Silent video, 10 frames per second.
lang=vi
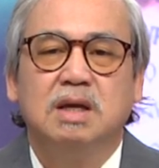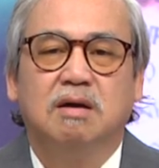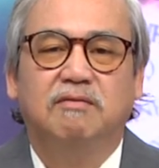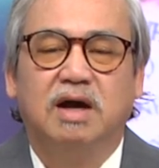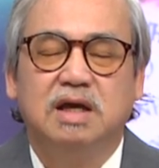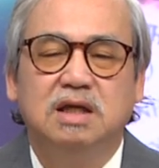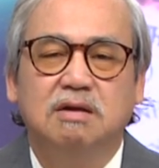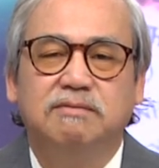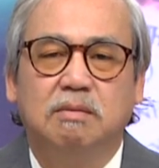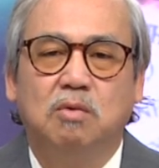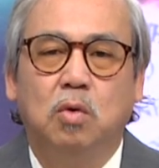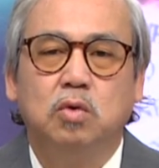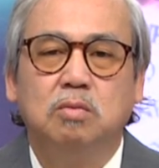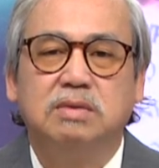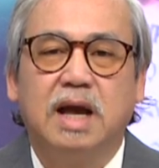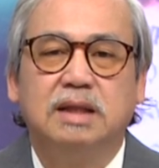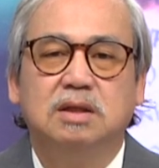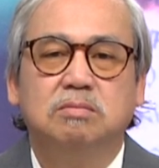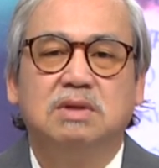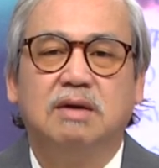và khi trong phòng ngủ của chúng ta
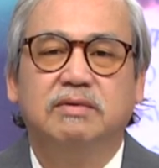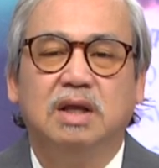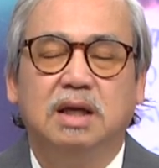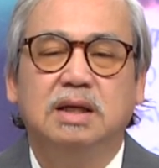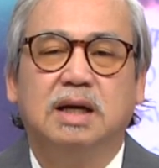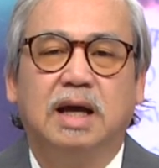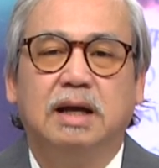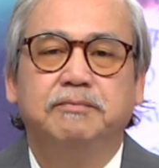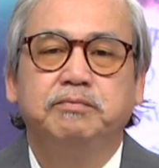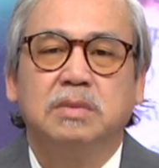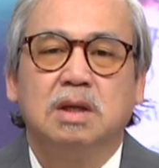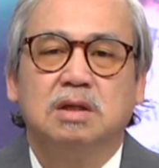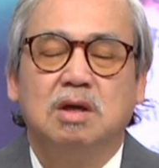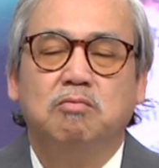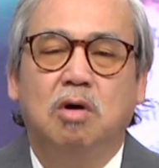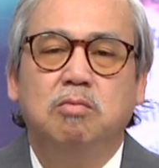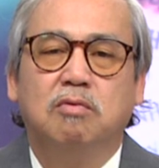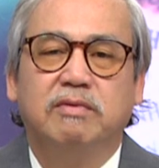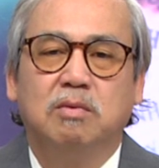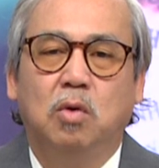thì chúng ta phải để ý rằng là trong mỗi
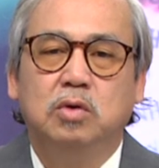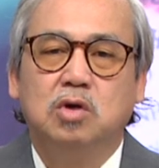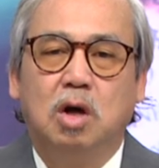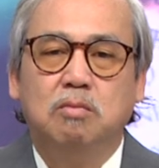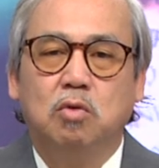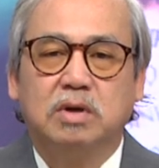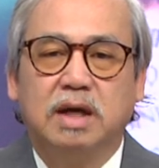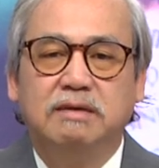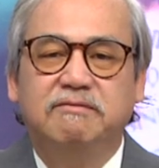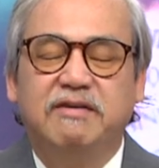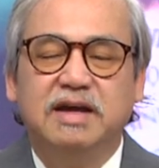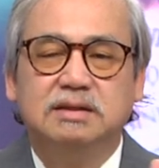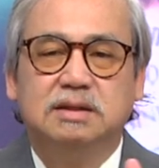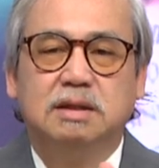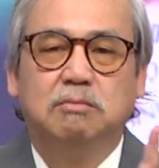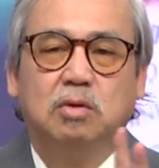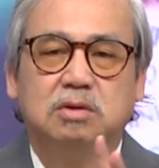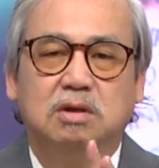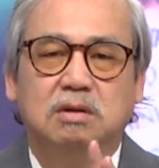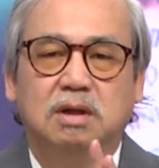một phòng ngủ nó có một cái vent một
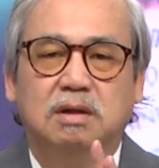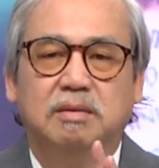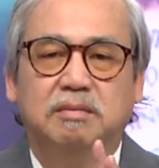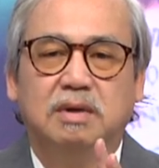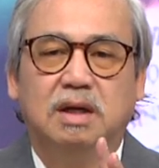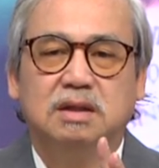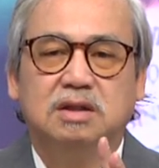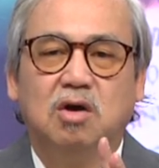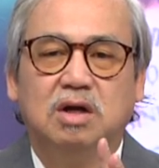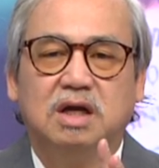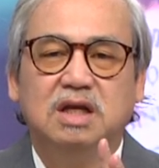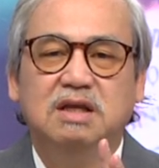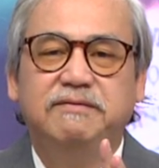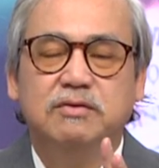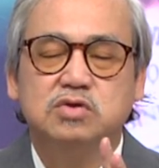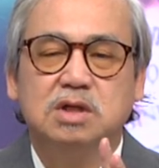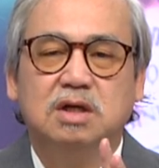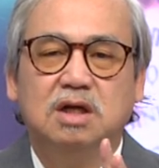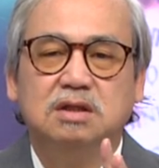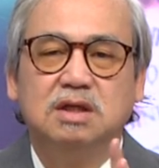người, ờ, ờ, người ta gọi là cái
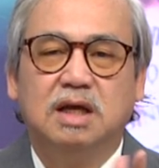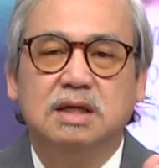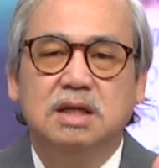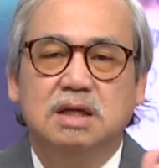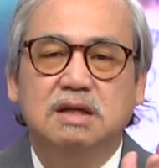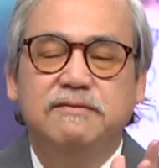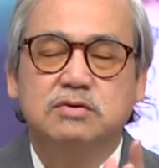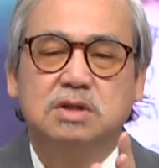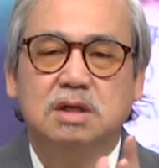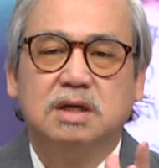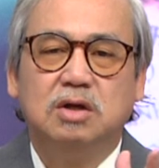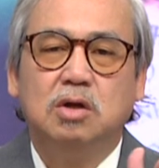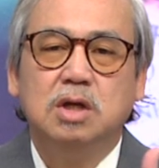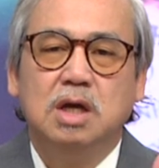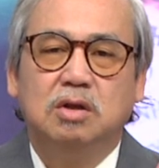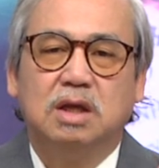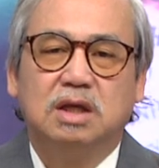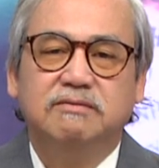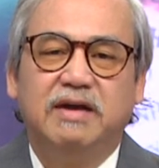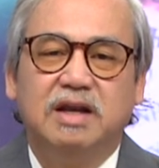diffuser đó tức là diffuser cái đó tức là
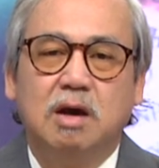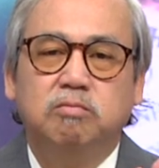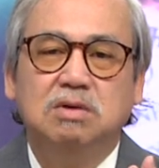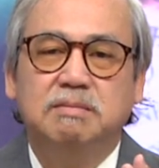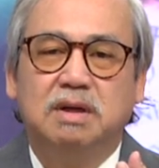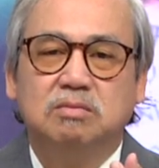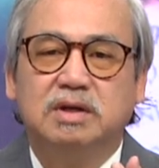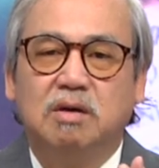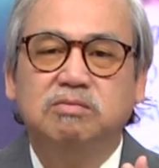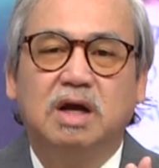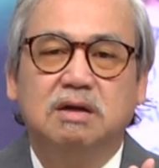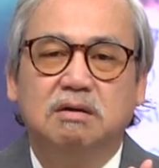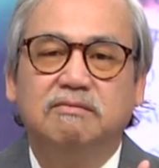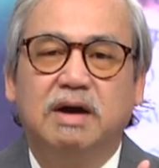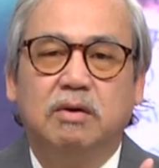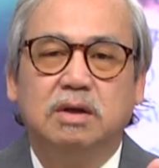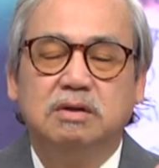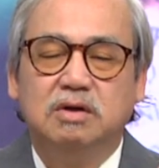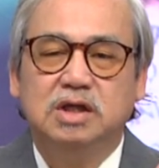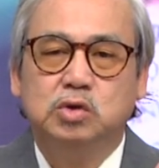cái vent ống để mà chúng ta đóng ra đóng vào đó
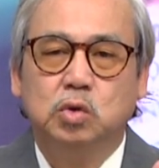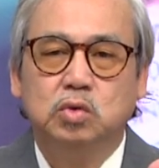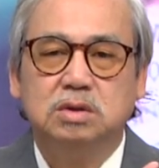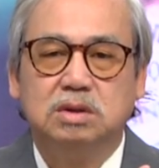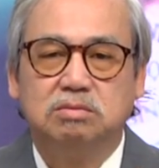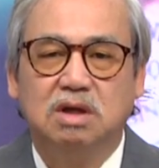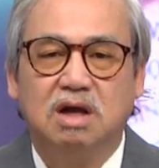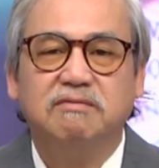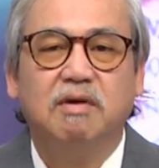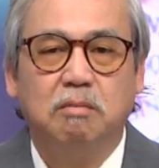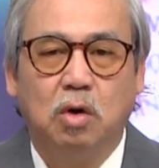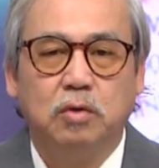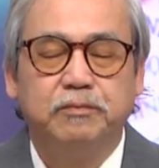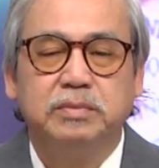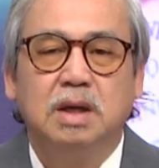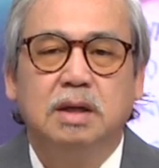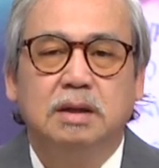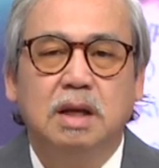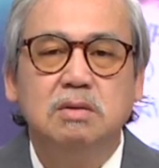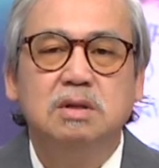nó đi xuống trong từng căn phòng một
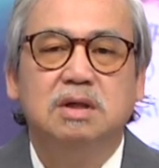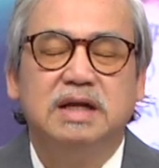nếu người